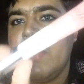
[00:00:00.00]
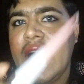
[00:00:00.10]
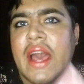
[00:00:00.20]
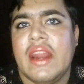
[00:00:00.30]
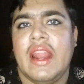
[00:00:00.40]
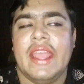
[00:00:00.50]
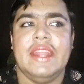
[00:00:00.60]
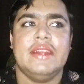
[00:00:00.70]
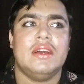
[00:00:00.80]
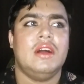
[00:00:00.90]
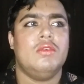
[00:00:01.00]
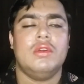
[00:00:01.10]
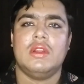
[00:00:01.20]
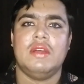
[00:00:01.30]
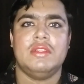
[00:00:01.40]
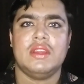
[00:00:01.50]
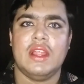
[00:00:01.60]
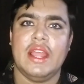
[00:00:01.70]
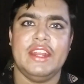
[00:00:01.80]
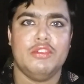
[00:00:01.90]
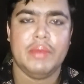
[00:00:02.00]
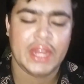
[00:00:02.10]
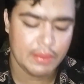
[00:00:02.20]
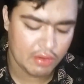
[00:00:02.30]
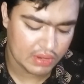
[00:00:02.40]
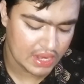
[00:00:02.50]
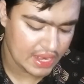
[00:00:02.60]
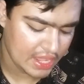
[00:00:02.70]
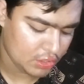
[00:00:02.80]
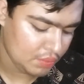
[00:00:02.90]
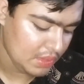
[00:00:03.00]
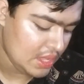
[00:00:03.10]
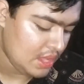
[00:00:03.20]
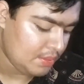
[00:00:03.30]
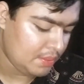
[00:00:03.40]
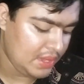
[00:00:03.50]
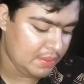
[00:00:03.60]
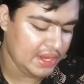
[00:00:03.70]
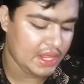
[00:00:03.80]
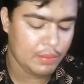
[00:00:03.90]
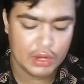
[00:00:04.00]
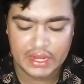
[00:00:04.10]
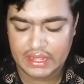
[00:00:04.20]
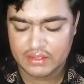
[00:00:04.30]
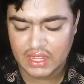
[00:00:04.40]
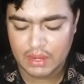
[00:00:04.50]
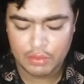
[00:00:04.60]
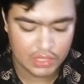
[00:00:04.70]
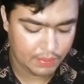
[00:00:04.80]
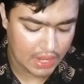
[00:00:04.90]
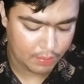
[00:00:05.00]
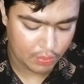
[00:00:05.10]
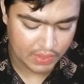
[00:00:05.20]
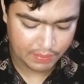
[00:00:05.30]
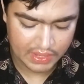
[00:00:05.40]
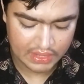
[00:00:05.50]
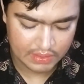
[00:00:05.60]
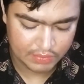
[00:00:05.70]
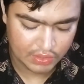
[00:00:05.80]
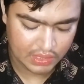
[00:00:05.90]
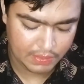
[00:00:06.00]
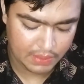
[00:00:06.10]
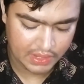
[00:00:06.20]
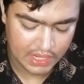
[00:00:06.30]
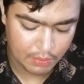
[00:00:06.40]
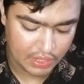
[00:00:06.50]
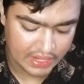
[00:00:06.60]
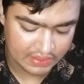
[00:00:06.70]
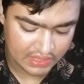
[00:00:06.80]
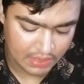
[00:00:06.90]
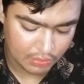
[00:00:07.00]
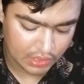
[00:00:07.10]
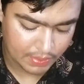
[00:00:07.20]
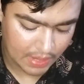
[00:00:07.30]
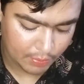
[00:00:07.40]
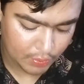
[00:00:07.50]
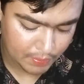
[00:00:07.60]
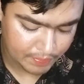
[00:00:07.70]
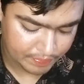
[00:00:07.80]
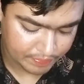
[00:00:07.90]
ஃபேர் லைட் அவங்களுக்குலாம் வந்துட்டு லைட் டு மீடியம் அவங்களுக்குலாம் நல்லாயிருக்கும் இப்போ பிபி க்ரீமோட டெக்ஸ்டர் நம்ம வந்துட்டு பார்ப்போம் எப்படி இருக்குன்னு சொல்லிட்டு பிபி க்ரீமோட டெக்ஸ்டர் நம்ம வந்துட்டு பார்ப்போம்